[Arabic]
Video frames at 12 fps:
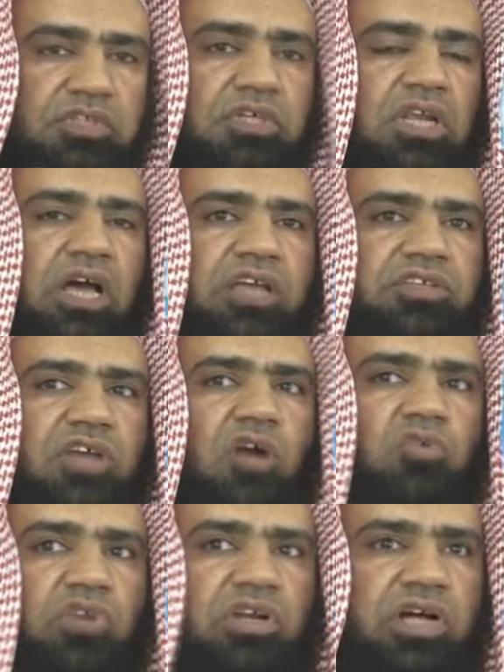إلى أن
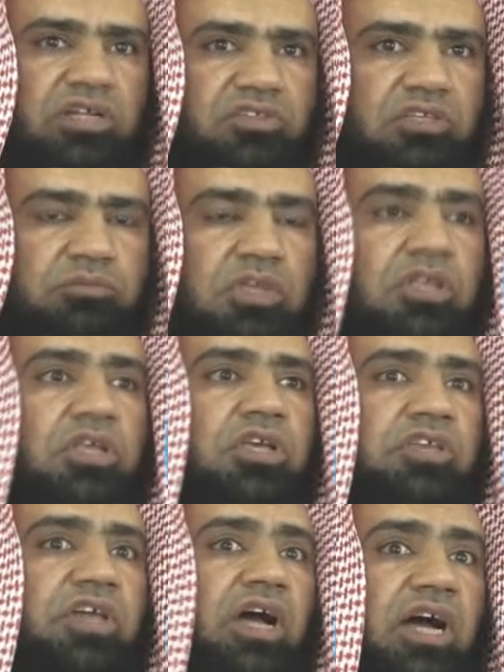يحضر الخطيب
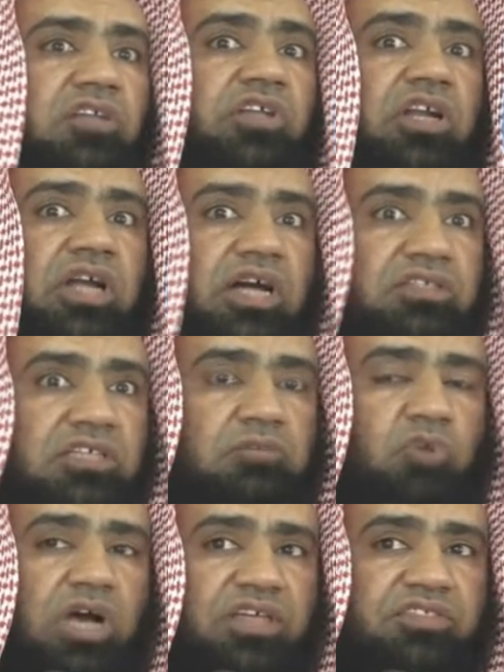إذا حضر
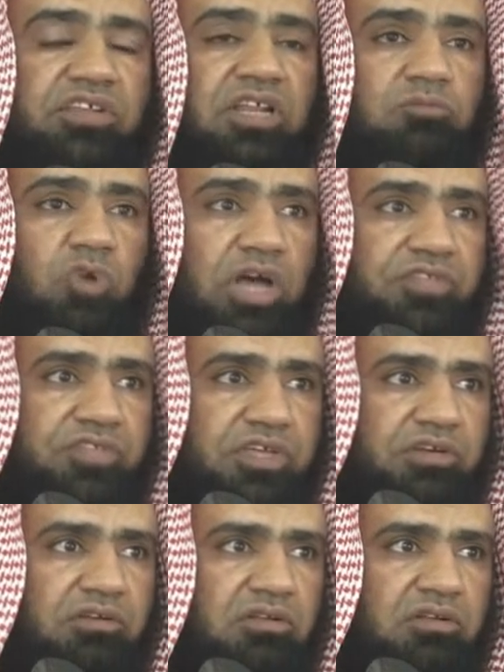الخطيب وأذن
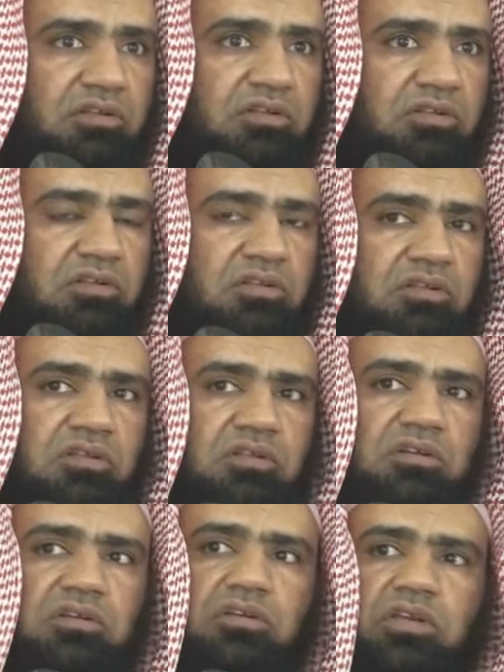المؤذن
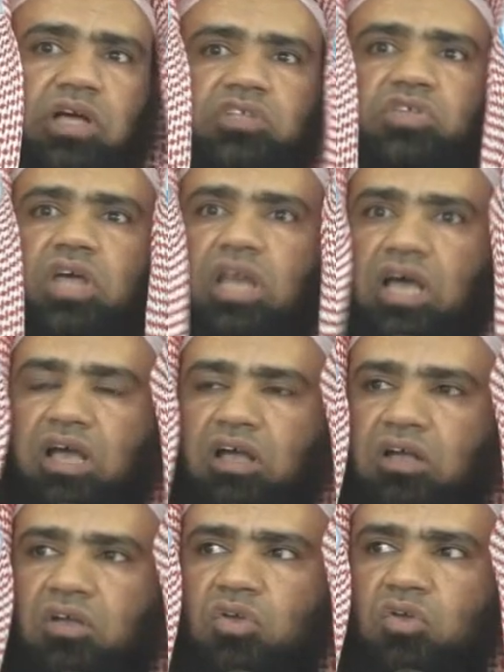لا صلاة
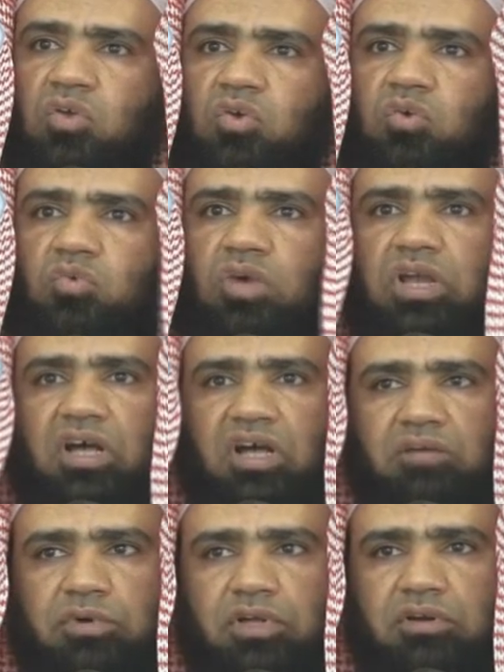ولا
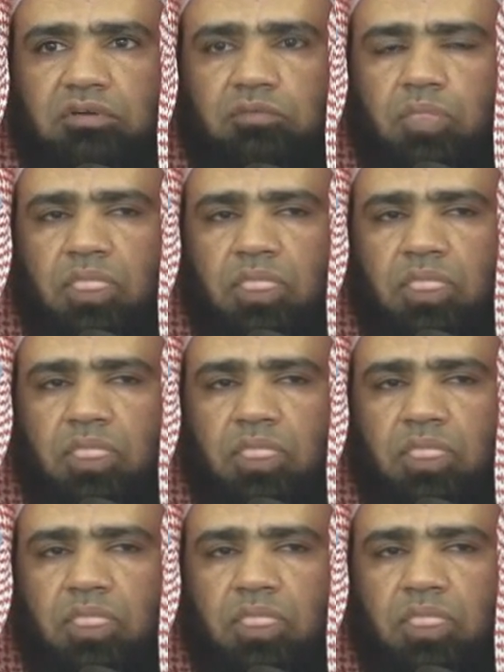خبر